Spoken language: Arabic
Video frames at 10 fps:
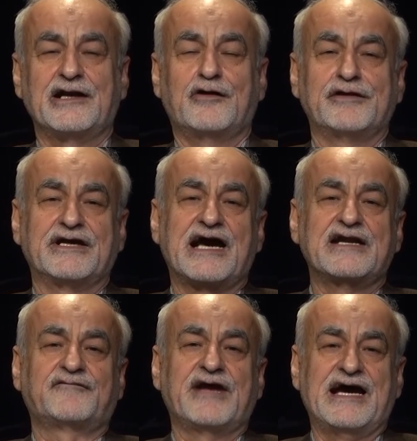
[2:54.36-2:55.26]
لو
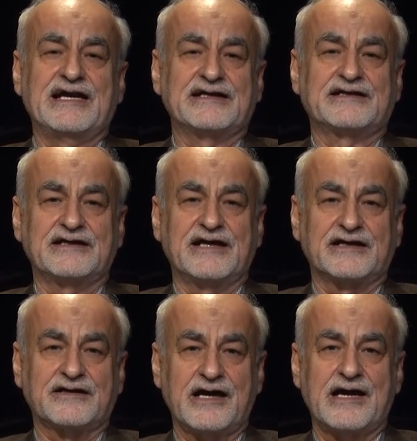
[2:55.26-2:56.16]
ايران فعلت
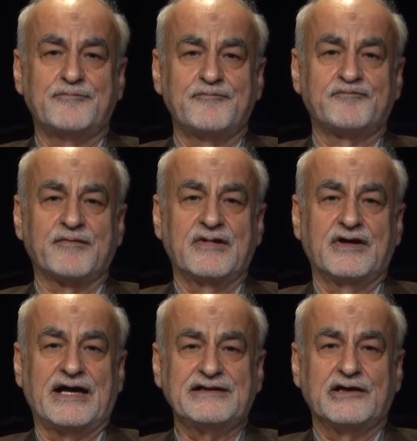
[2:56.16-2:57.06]
ارقام
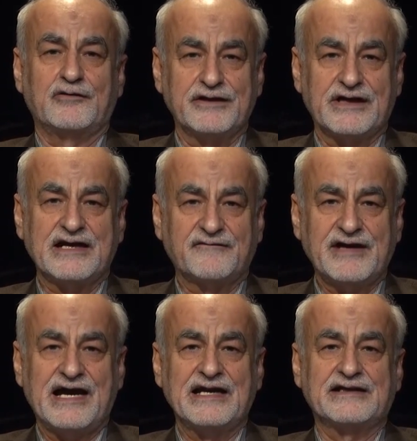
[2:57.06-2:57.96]
حتى لو ايران
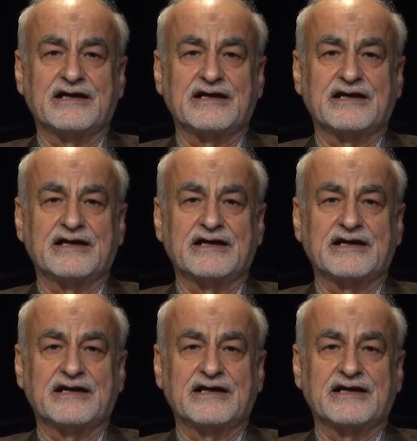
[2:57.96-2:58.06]
افتعلت